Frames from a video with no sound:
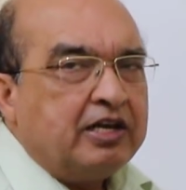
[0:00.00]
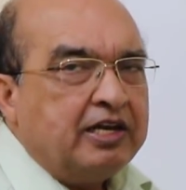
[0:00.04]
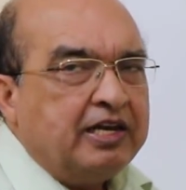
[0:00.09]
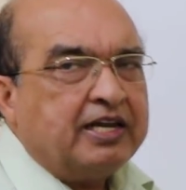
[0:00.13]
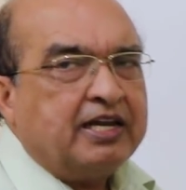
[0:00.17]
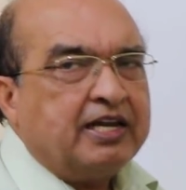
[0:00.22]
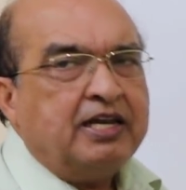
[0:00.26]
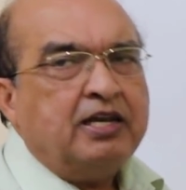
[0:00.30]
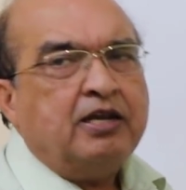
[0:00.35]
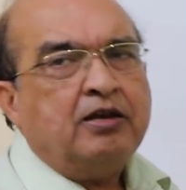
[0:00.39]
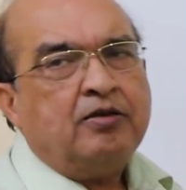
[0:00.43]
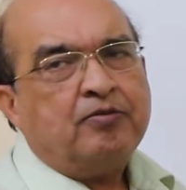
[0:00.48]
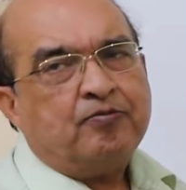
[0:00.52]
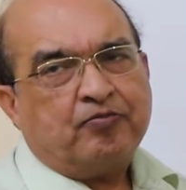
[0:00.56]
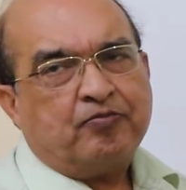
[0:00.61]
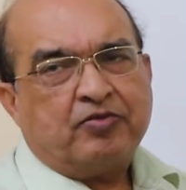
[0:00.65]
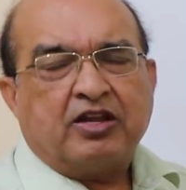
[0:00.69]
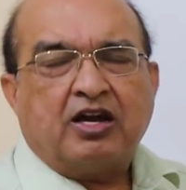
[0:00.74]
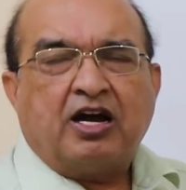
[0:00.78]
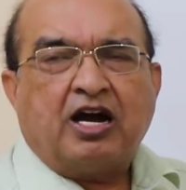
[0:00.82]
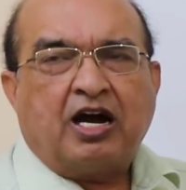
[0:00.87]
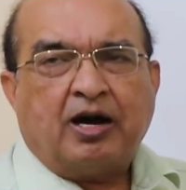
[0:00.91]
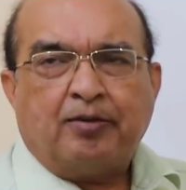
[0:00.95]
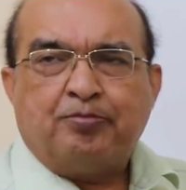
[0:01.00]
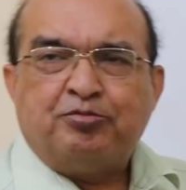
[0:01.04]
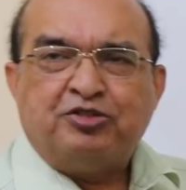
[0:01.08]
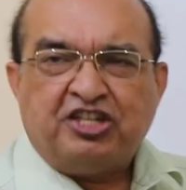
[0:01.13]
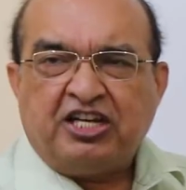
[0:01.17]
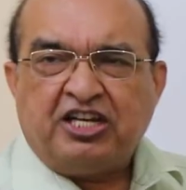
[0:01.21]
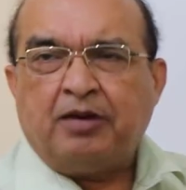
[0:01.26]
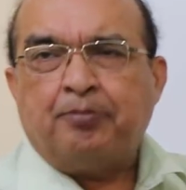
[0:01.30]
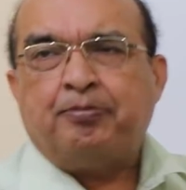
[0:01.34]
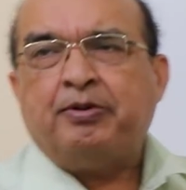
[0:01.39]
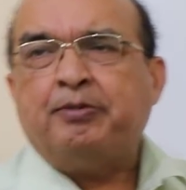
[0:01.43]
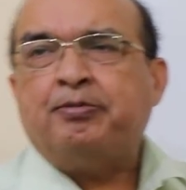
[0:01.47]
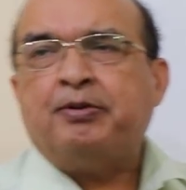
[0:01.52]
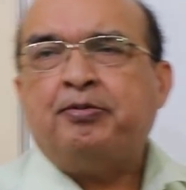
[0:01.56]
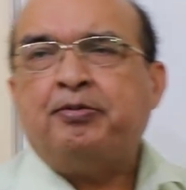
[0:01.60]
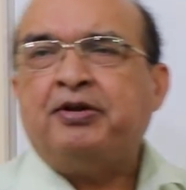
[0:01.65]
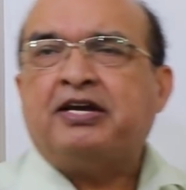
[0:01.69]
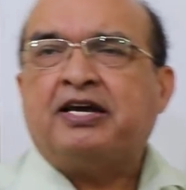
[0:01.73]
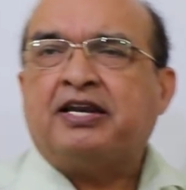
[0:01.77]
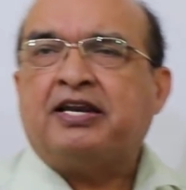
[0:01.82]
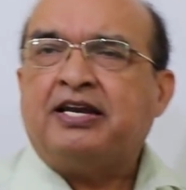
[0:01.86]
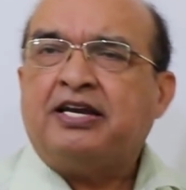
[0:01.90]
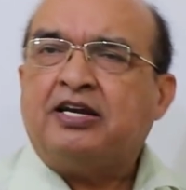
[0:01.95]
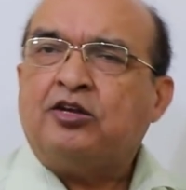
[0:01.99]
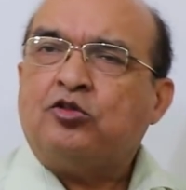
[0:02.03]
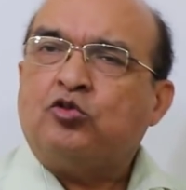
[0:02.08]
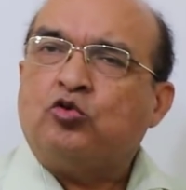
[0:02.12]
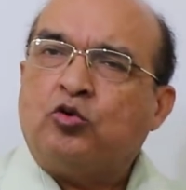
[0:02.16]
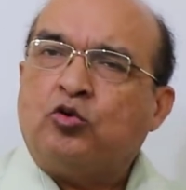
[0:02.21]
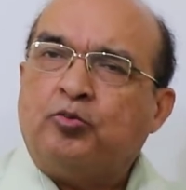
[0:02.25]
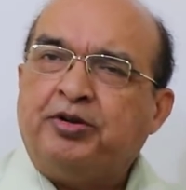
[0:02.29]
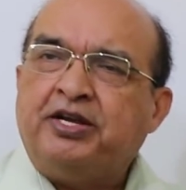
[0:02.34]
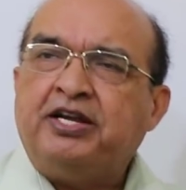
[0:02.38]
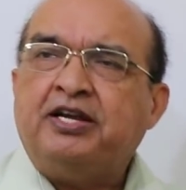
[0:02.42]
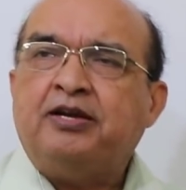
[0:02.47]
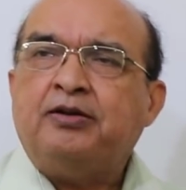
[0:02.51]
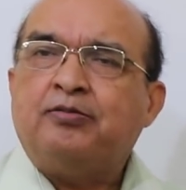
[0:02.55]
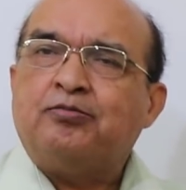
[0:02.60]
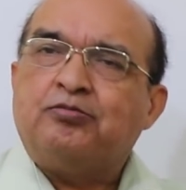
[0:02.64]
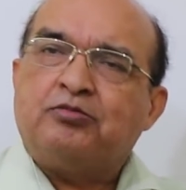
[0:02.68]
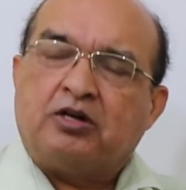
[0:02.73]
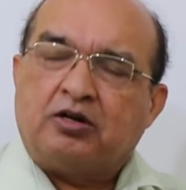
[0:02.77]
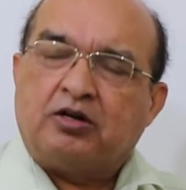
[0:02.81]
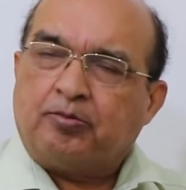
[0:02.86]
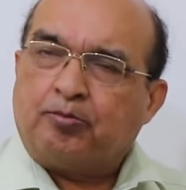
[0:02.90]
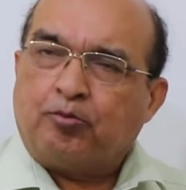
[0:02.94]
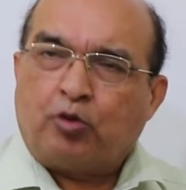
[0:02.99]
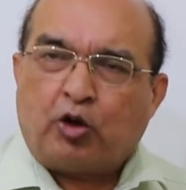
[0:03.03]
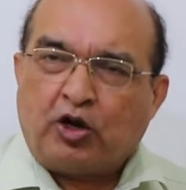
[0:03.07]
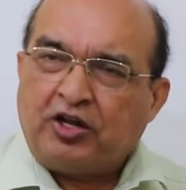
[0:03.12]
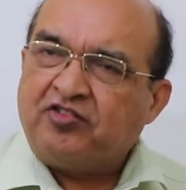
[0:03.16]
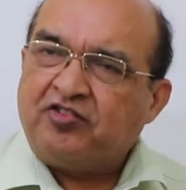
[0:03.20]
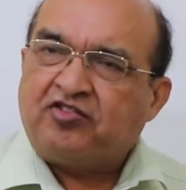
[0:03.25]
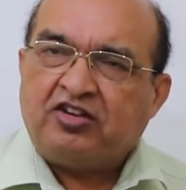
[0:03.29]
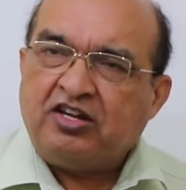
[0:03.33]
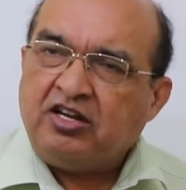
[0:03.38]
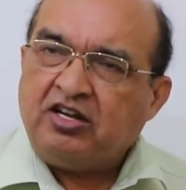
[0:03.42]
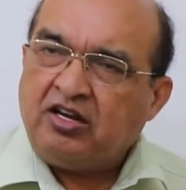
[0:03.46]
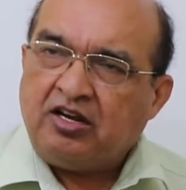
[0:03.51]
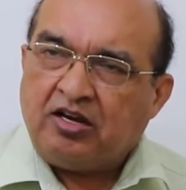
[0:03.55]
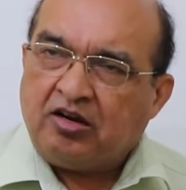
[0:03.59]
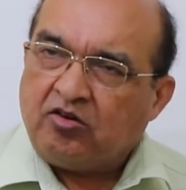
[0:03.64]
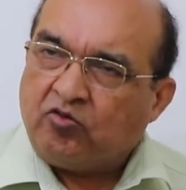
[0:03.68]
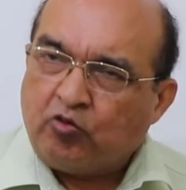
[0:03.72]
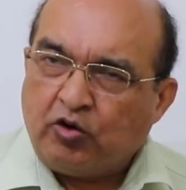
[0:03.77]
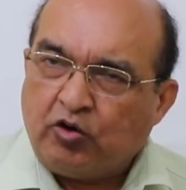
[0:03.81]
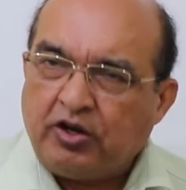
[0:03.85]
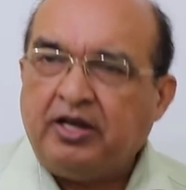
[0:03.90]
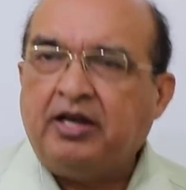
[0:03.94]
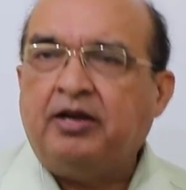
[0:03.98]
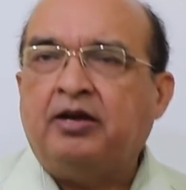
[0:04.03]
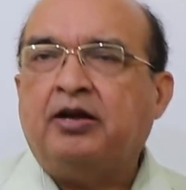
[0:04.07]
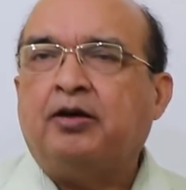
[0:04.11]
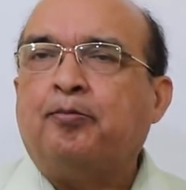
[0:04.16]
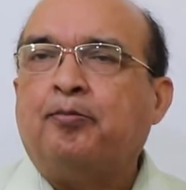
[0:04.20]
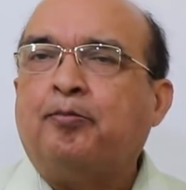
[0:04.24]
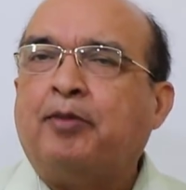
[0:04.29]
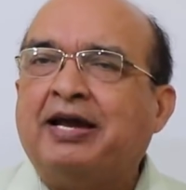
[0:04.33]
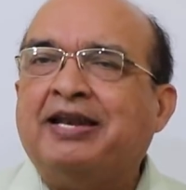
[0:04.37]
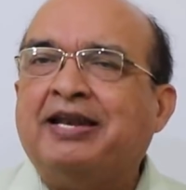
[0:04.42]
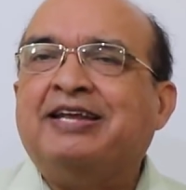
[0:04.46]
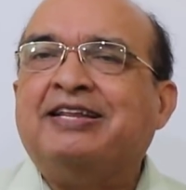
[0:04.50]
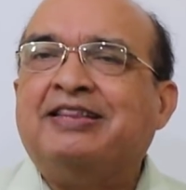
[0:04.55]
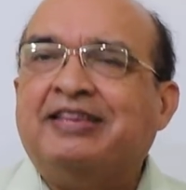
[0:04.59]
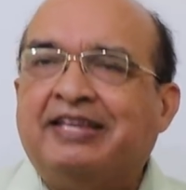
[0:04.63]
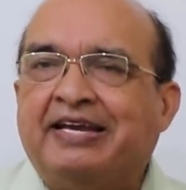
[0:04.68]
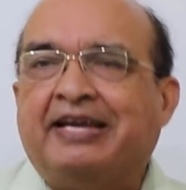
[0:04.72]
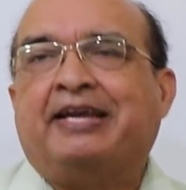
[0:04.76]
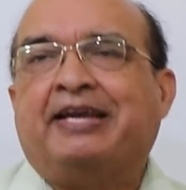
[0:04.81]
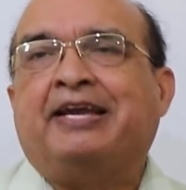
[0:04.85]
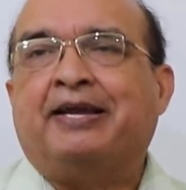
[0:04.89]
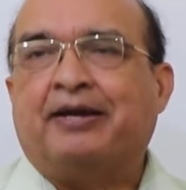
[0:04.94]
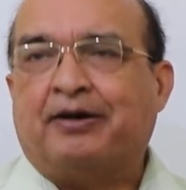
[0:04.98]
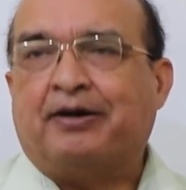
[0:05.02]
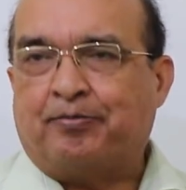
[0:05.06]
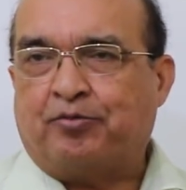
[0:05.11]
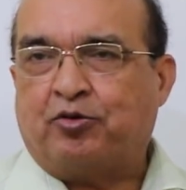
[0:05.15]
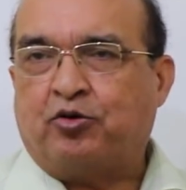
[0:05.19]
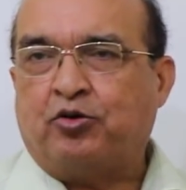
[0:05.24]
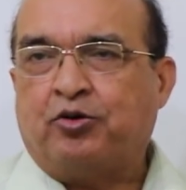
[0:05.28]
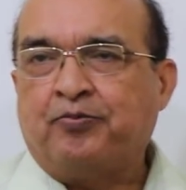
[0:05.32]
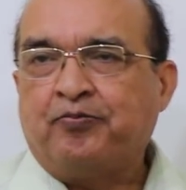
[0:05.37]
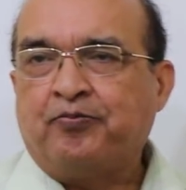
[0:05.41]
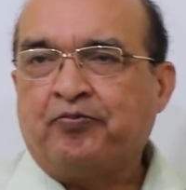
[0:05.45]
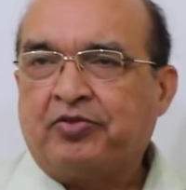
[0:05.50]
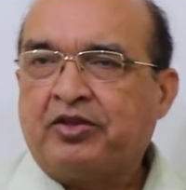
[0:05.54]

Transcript: लेकिन आप जीएनपी पे भी करेंगे तो भी बॉयसी वही माने देगी आपको